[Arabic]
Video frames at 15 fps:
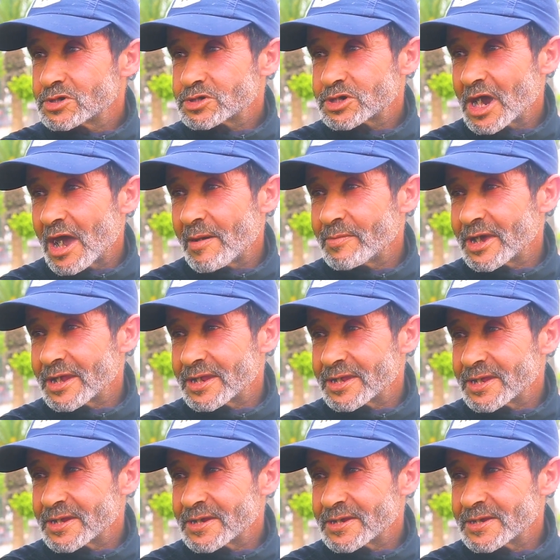شي عامين
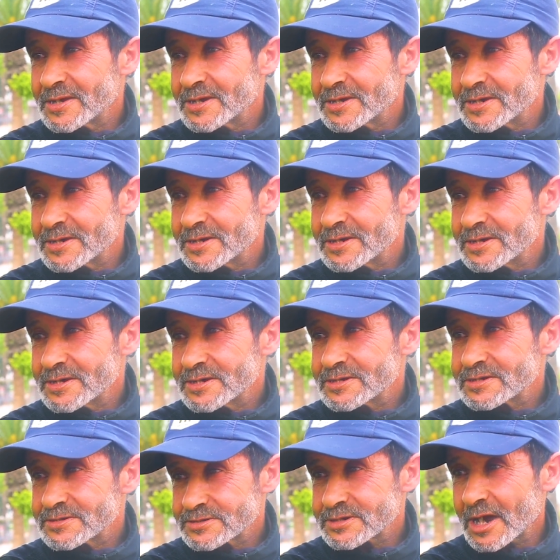عامين
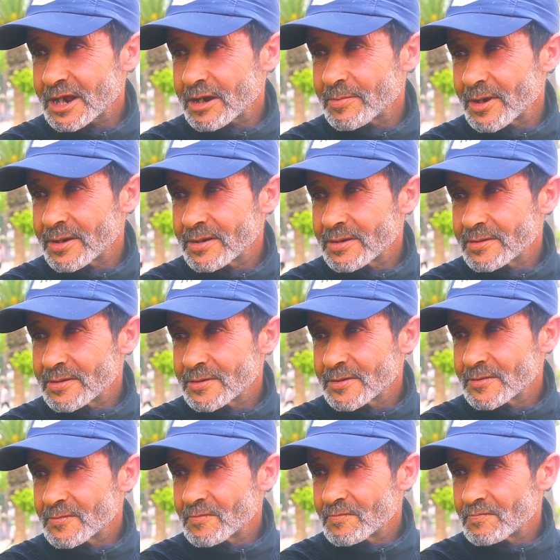تقريبا
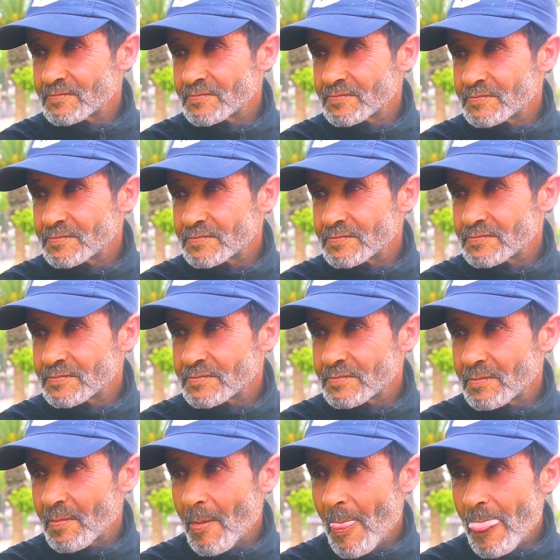والناس ديما
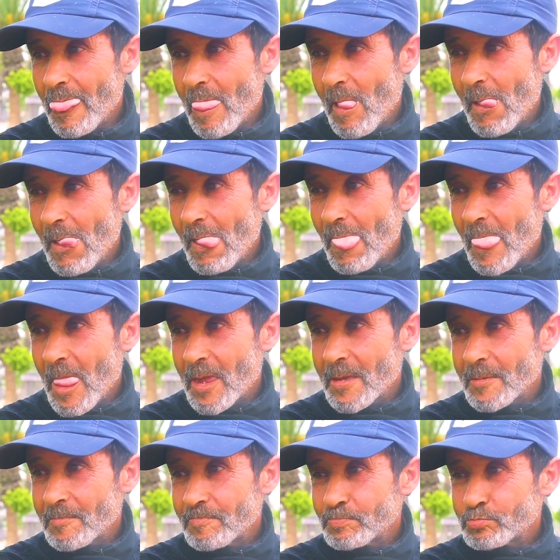كيتشكاو يعني راه كيشكل
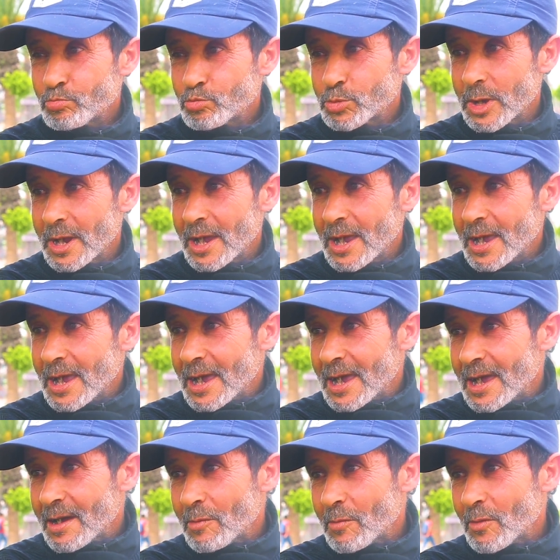خطر على
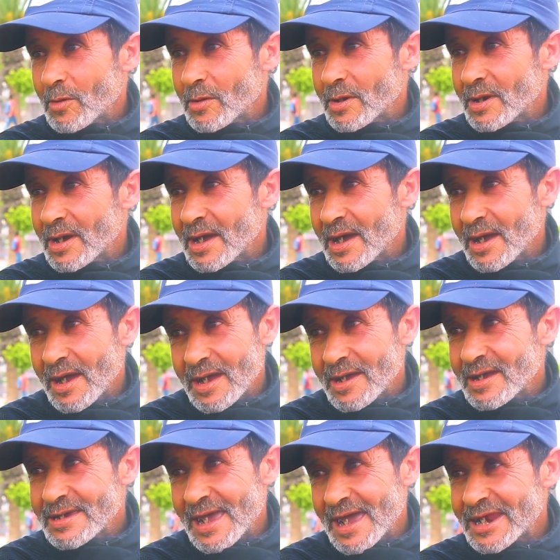العائله ديالو
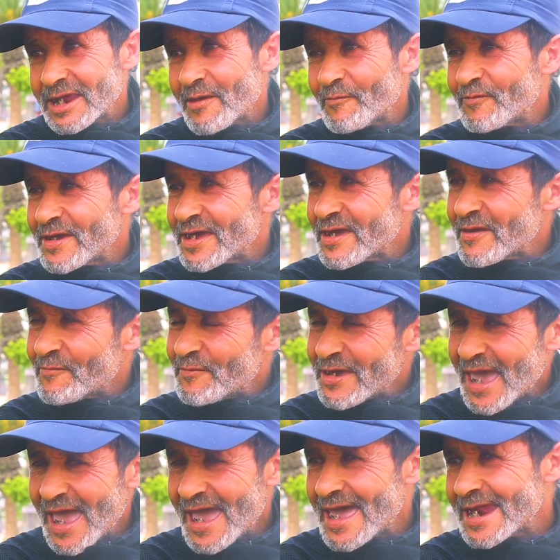وعلى يعني في
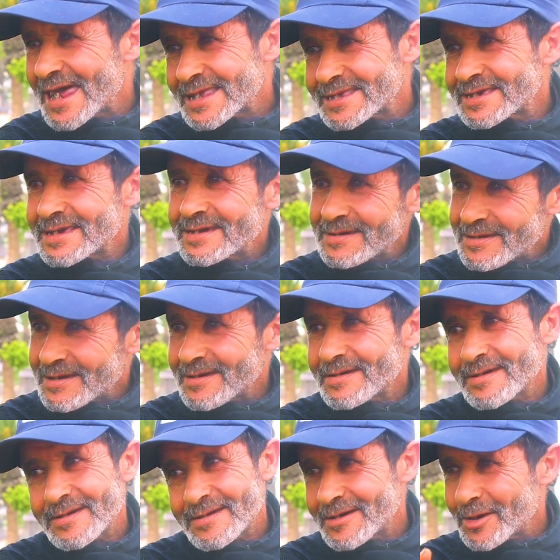في حاله
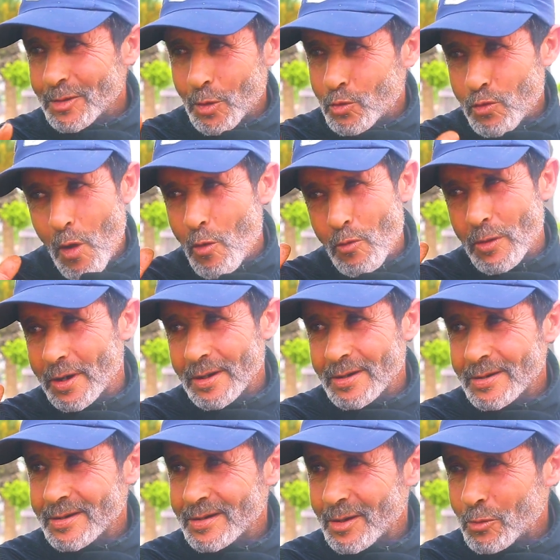آه، هو
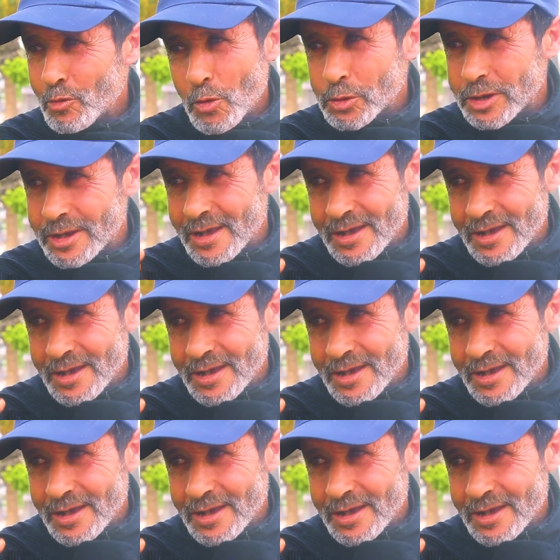هو